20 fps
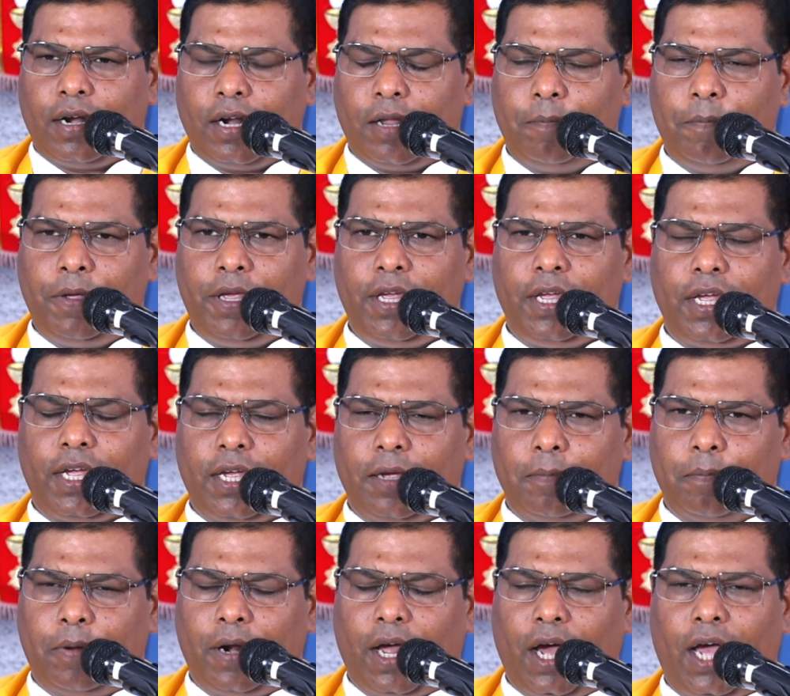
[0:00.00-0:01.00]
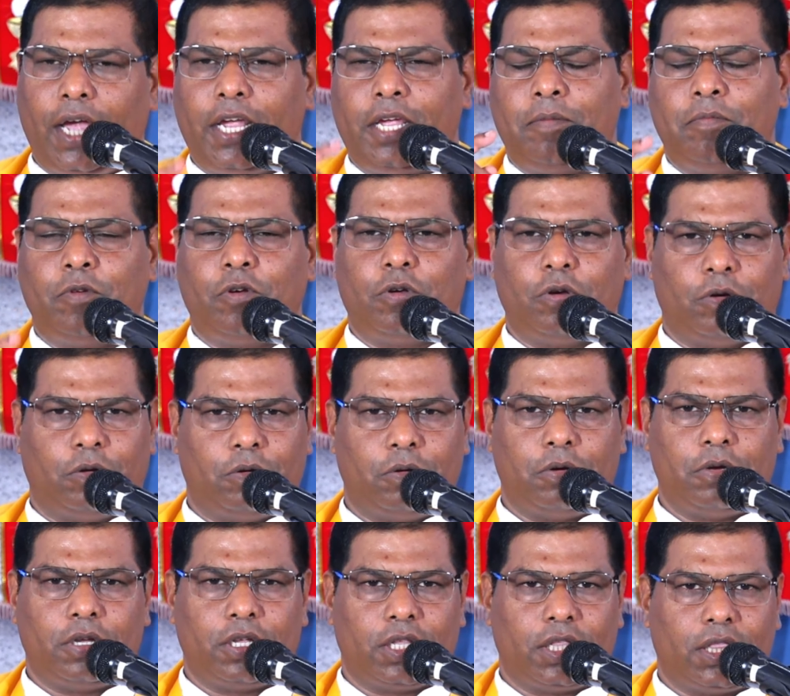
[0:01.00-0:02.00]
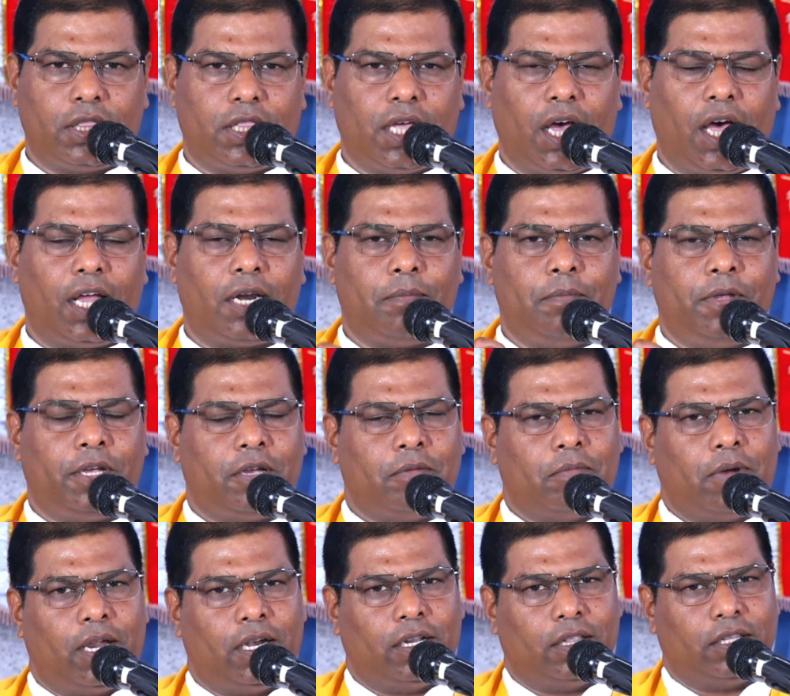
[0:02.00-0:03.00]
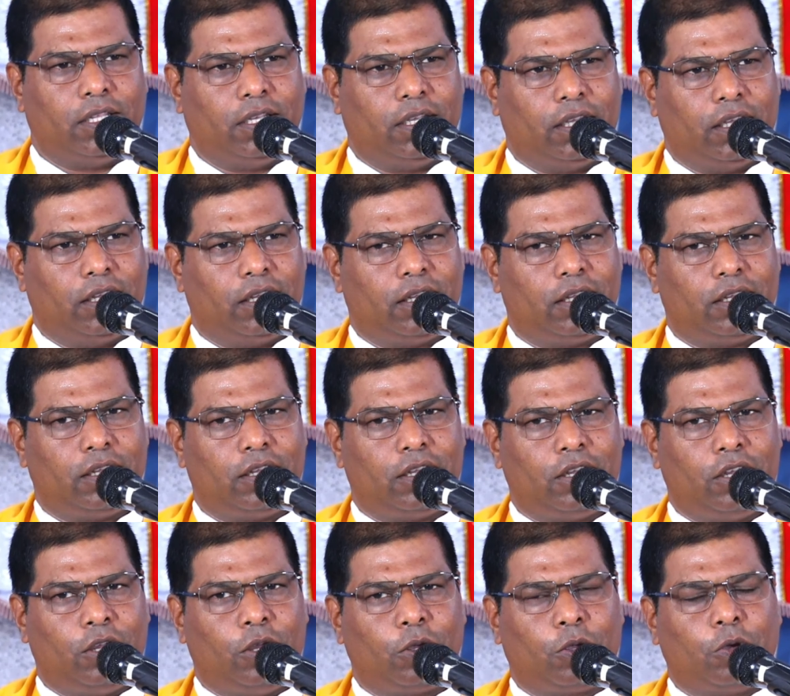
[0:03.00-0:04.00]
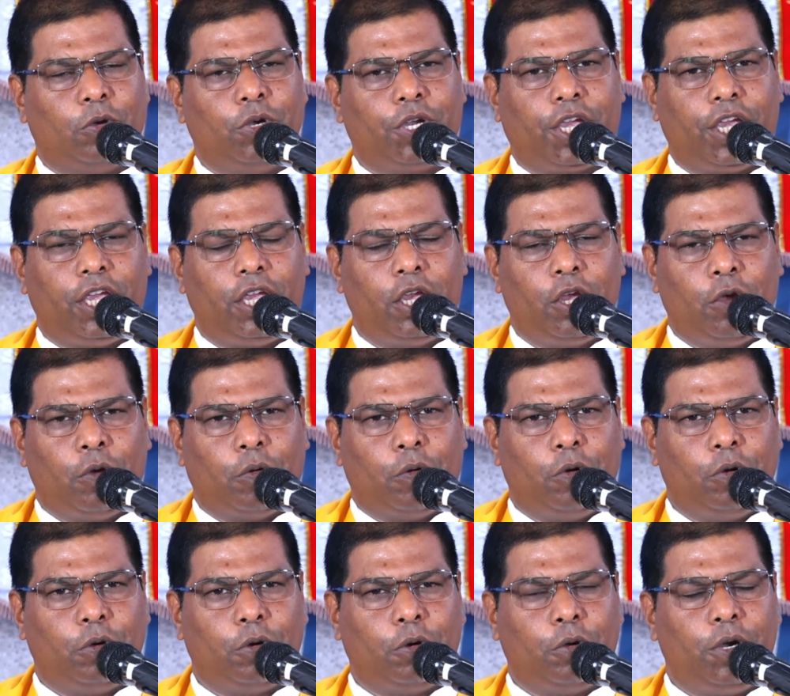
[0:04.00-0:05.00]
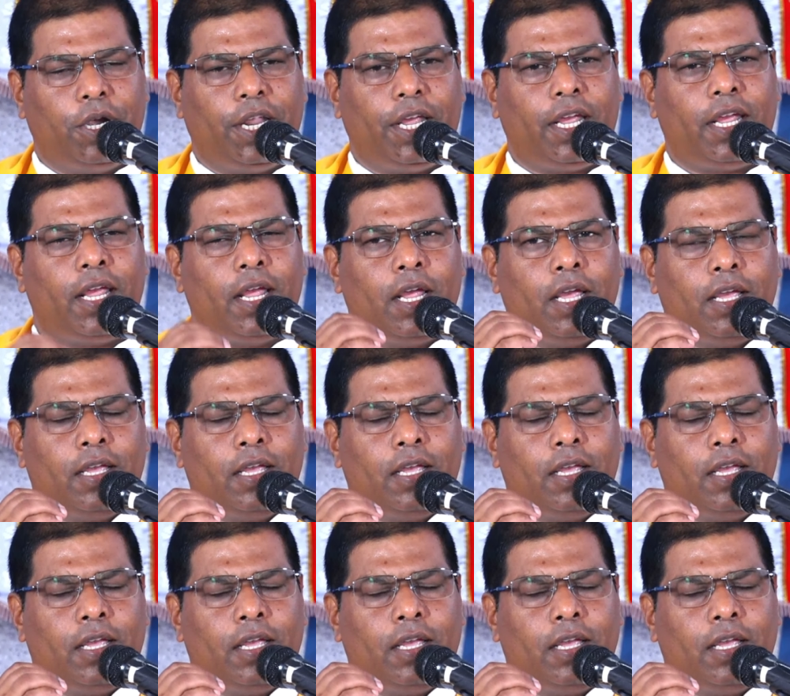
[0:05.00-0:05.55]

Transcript: नबी इब्राहिम को धार्मिक मानते हैं क्योंकि उन्होंने